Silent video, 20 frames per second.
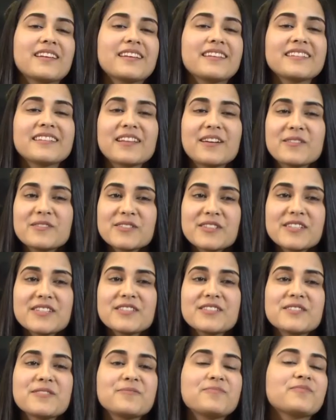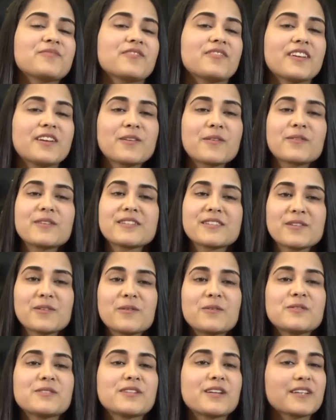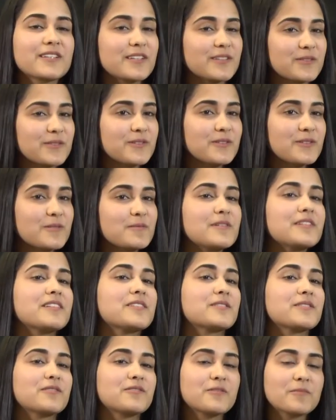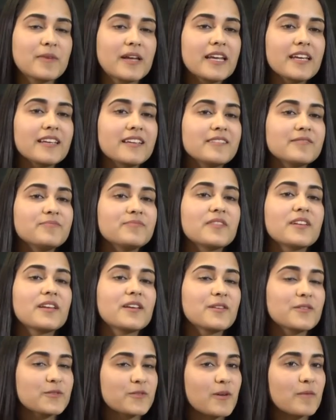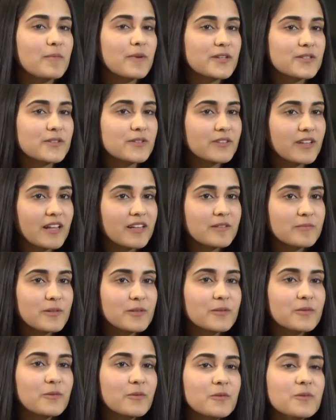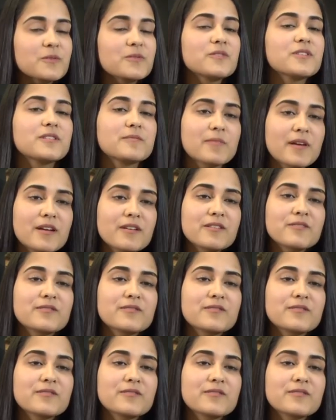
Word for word: Então, gente, venha conhecer o curso de Arquitetura e Urbanismo da FUMEC. Eu sou apaixonada pelo curso e espero